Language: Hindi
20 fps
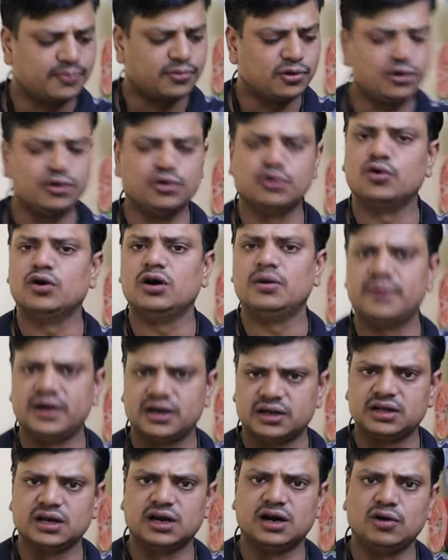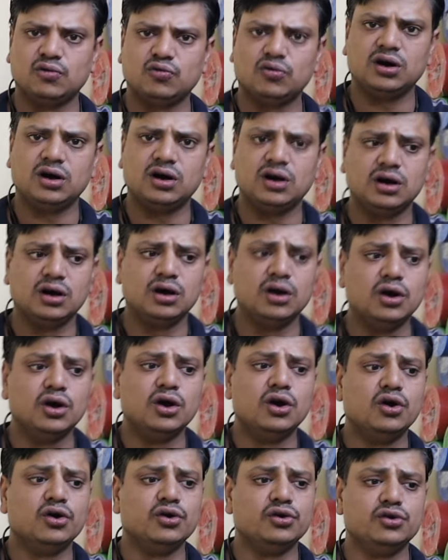मैं आपको योगा मैट दिखाऊंगा
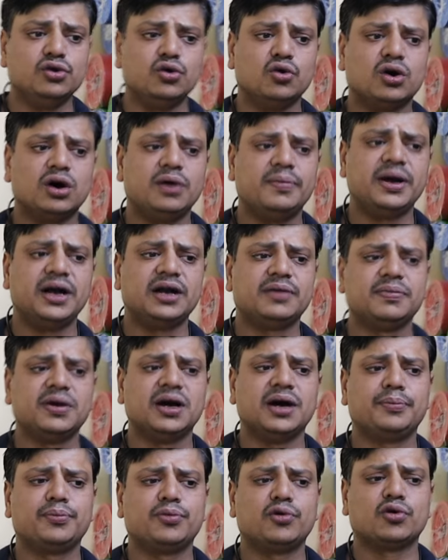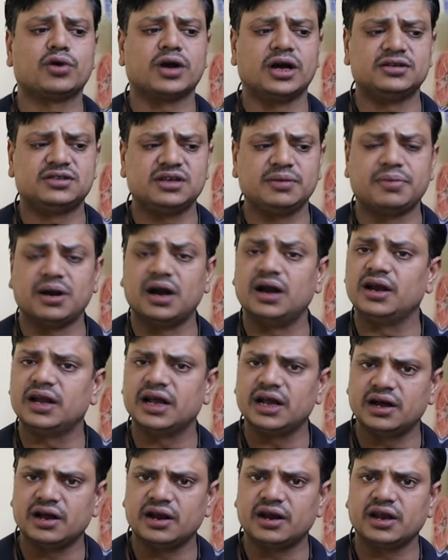योगा मैट में आपको कैसे
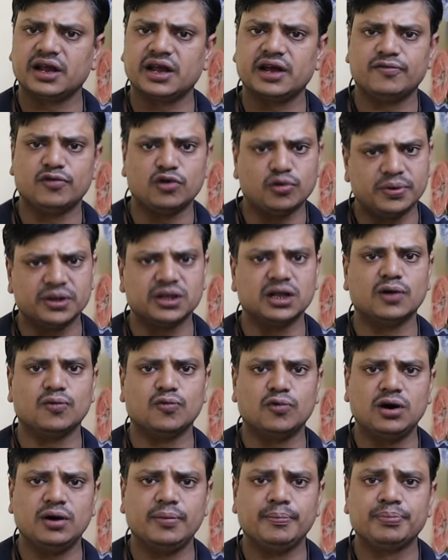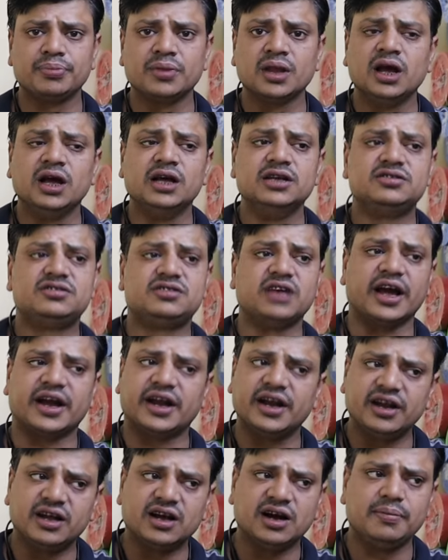ब्रांडिंग करनी है वो बताऊंगा ओके
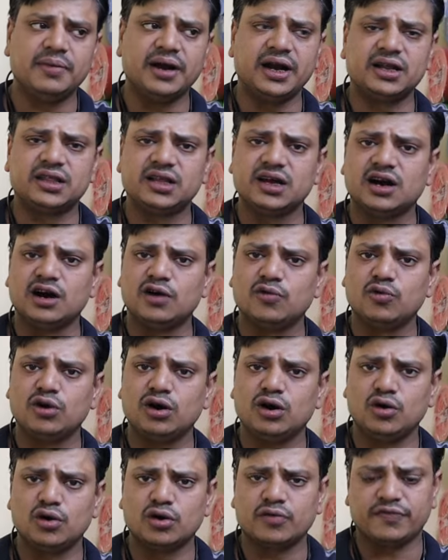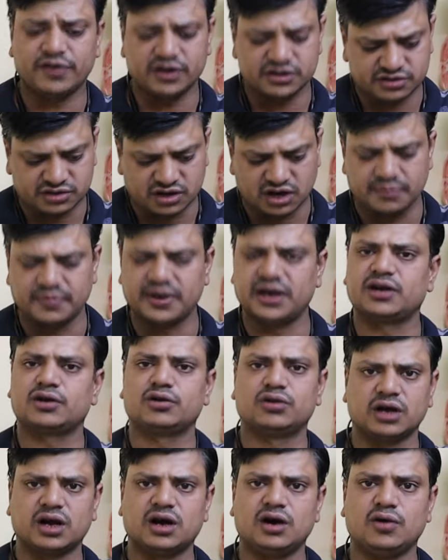सेकंड का मैट दिखाऊंगा और फर्स्ट का मैट